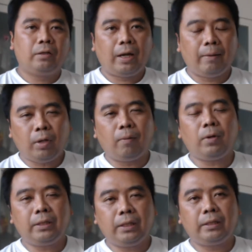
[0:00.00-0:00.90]
คำตอบก็
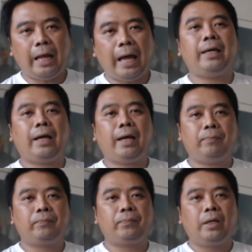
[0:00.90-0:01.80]
คือได้ครับ
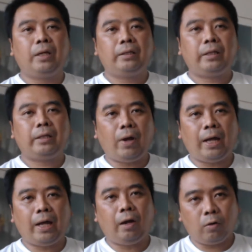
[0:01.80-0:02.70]
แต่ว่า
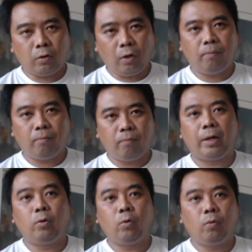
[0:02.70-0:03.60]
เราก็ต้องมา
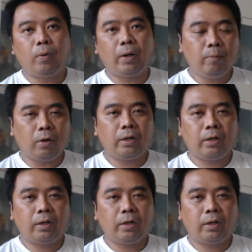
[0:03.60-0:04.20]
ดูบริบท